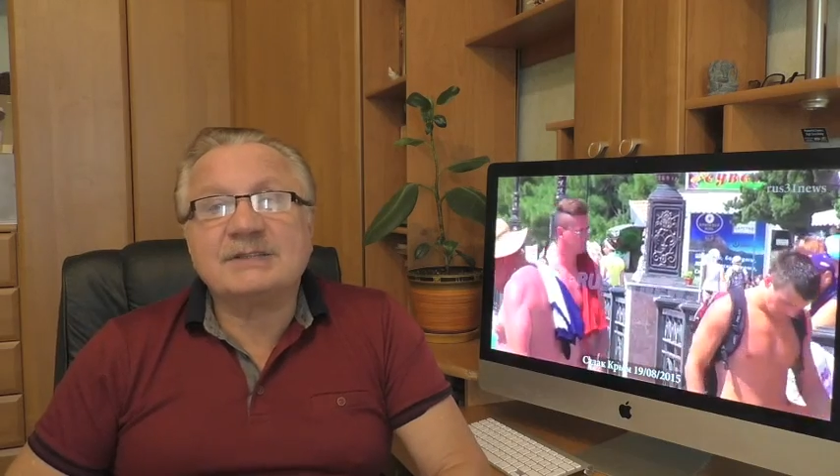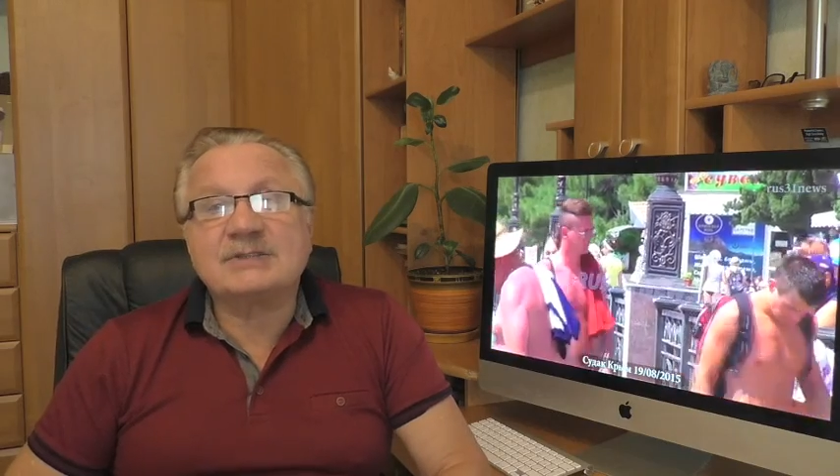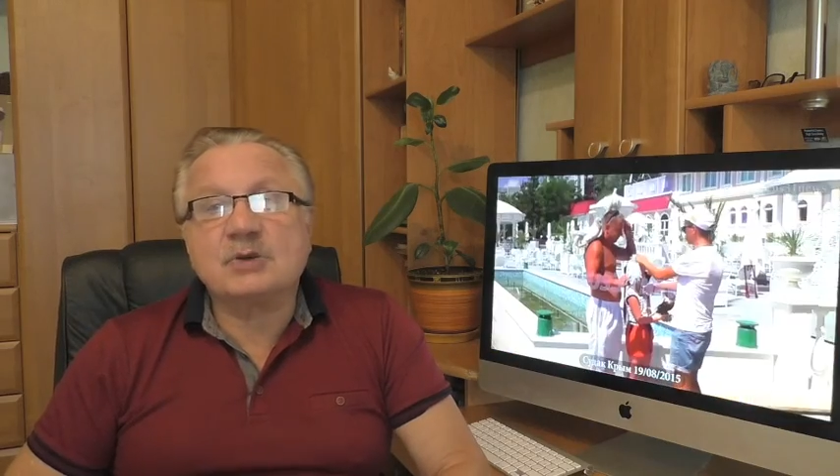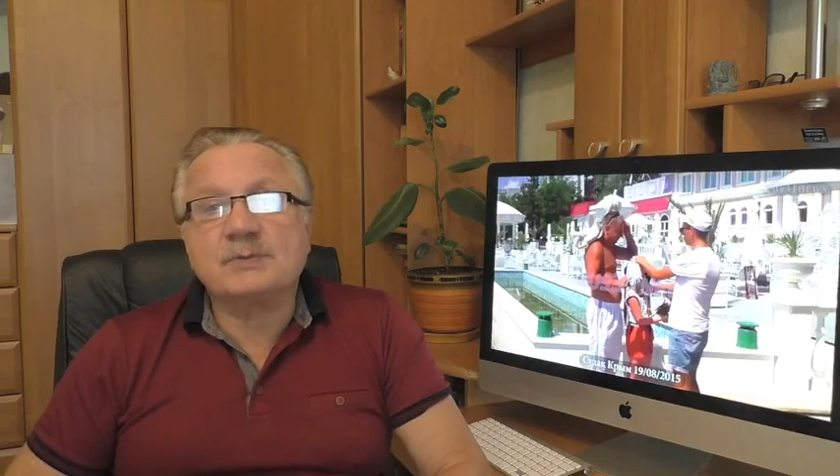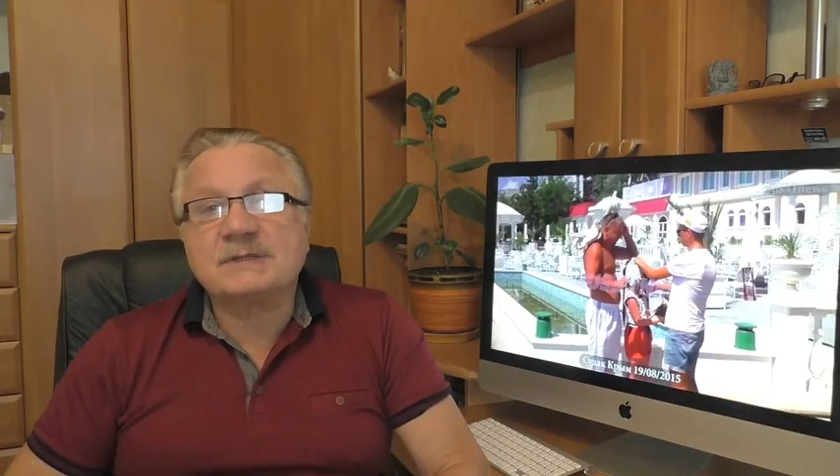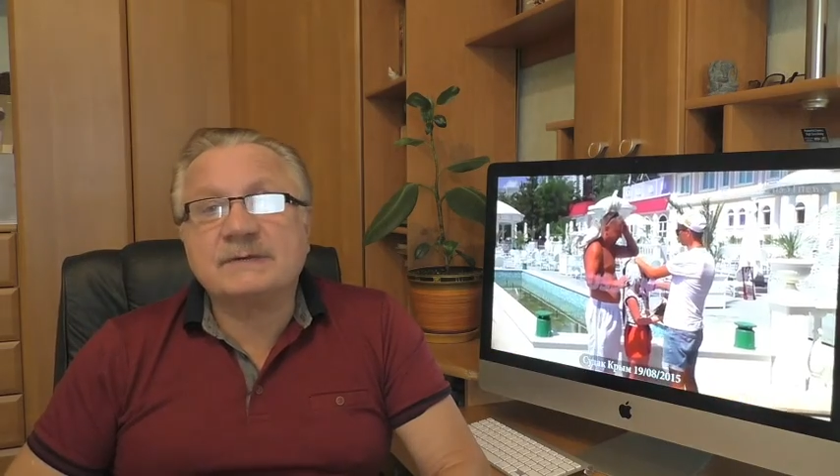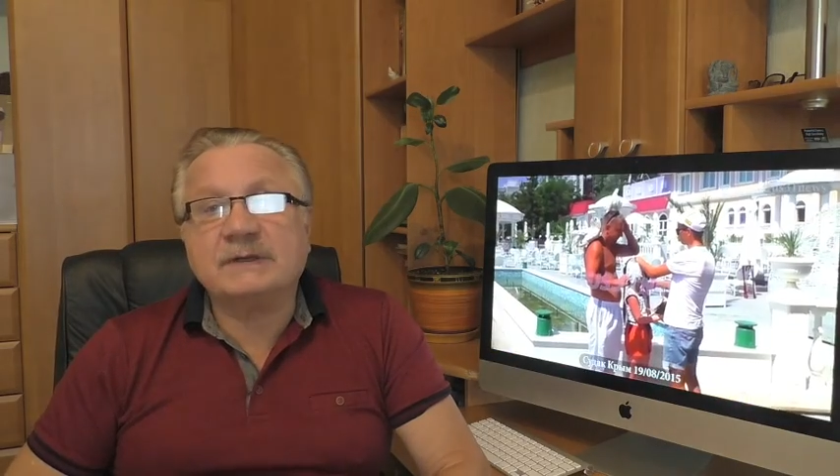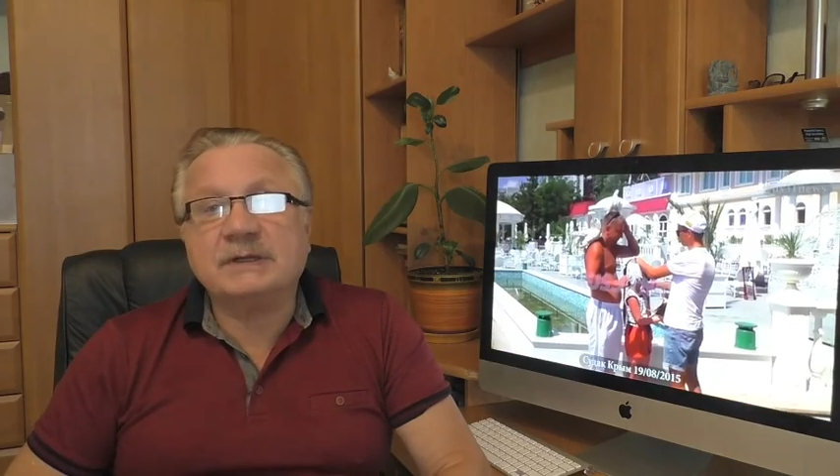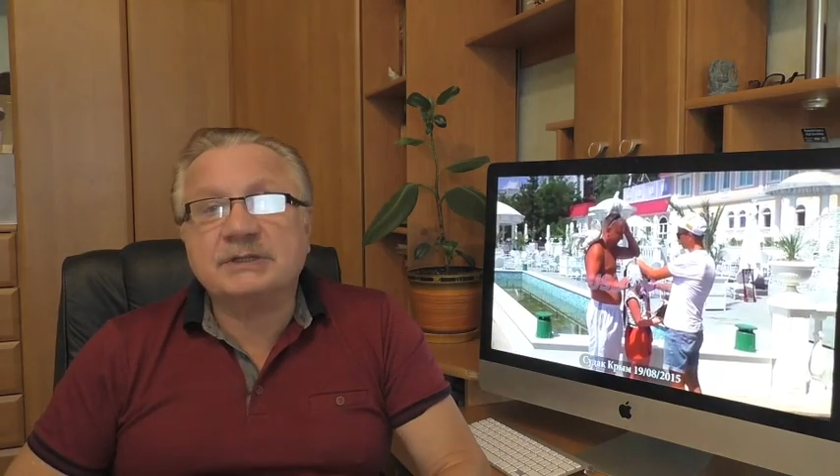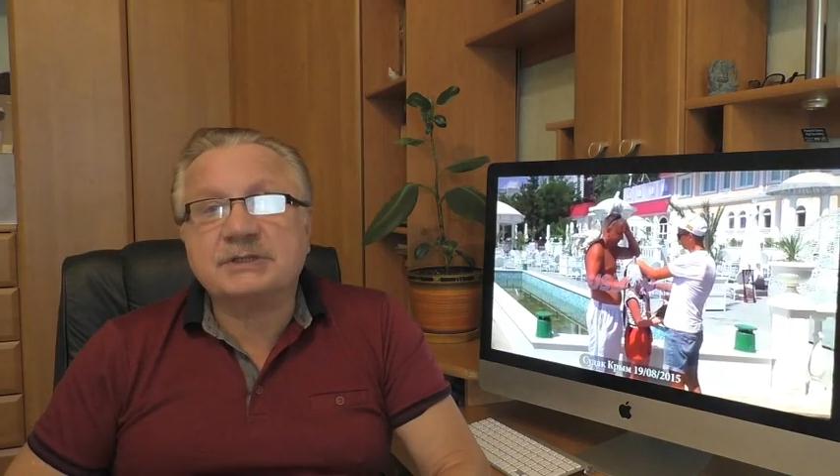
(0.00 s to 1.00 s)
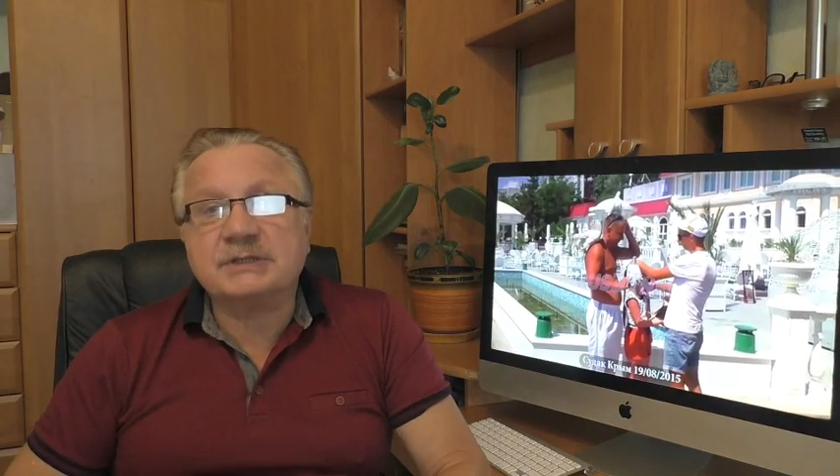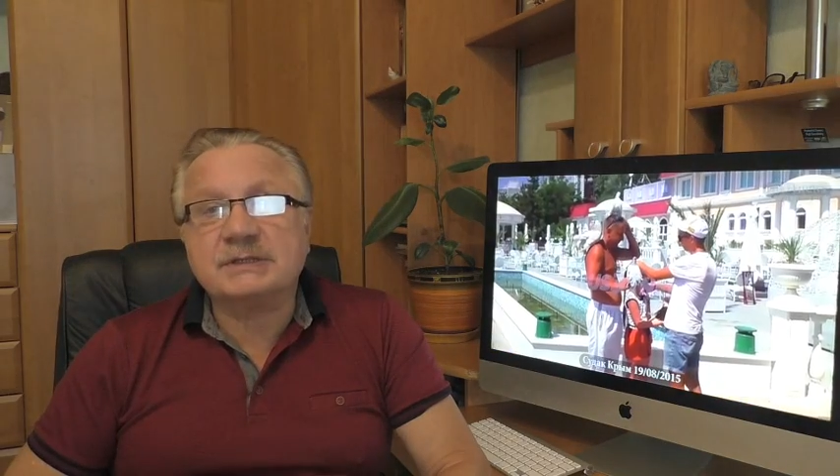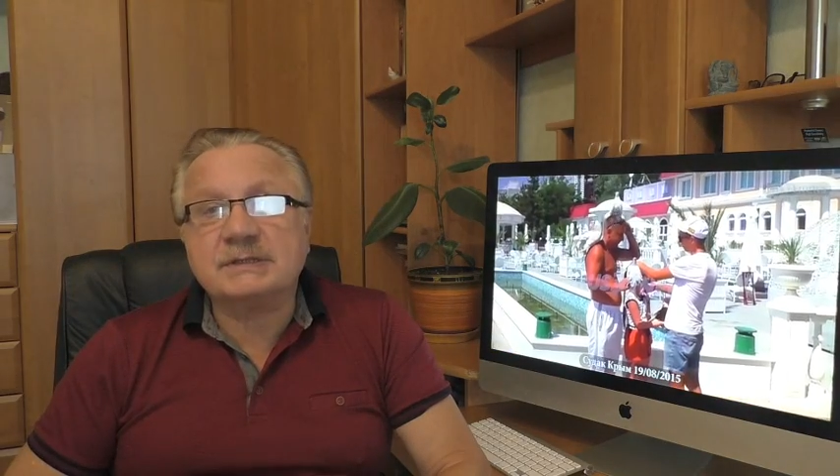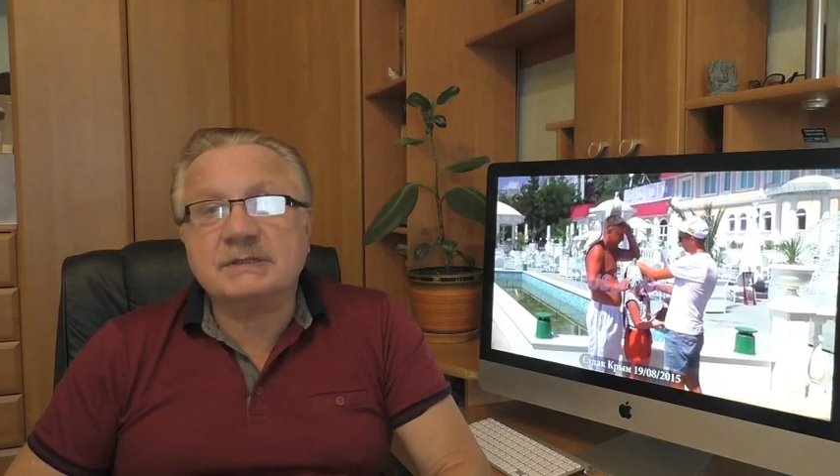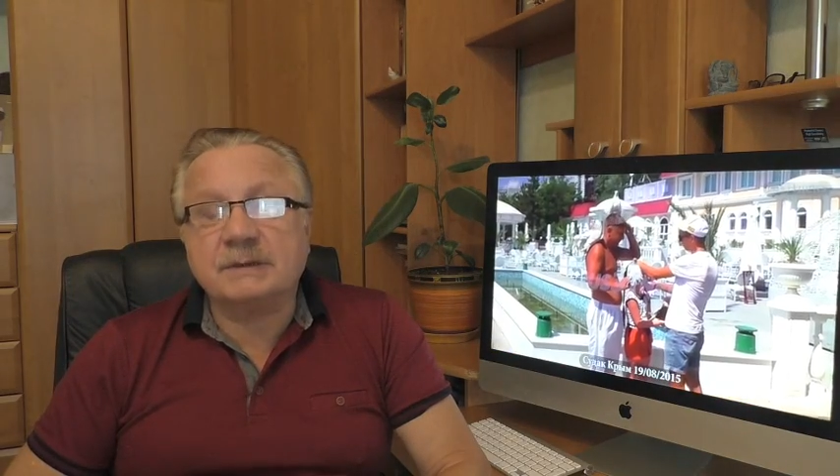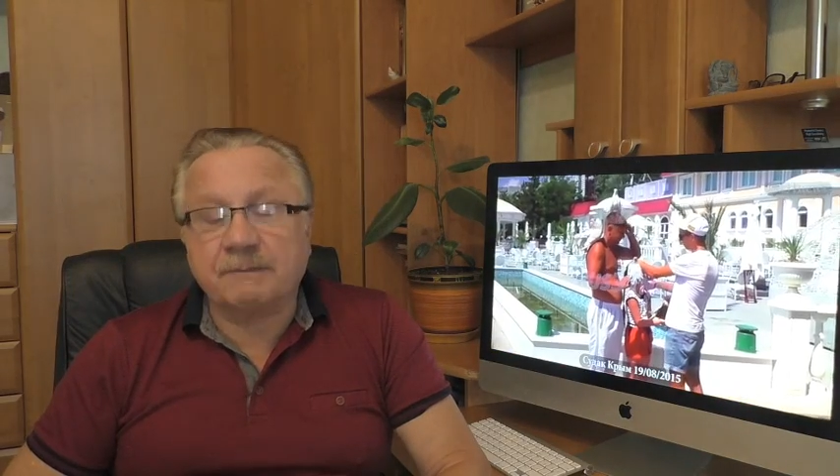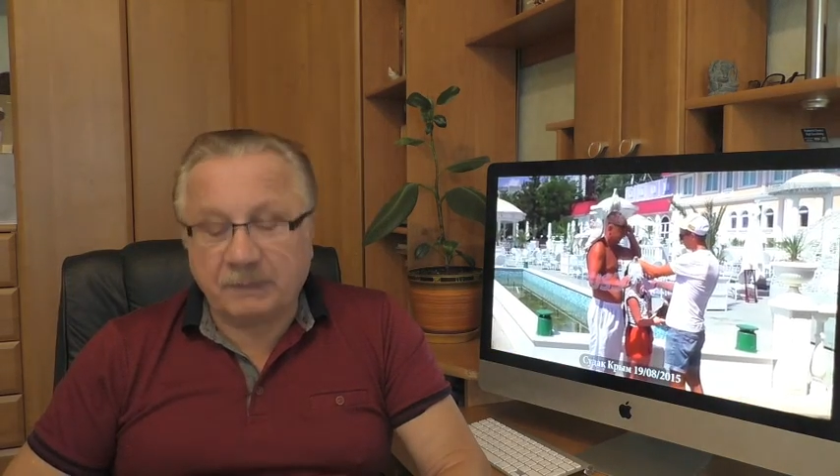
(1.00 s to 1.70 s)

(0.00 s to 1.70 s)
собственной жизни.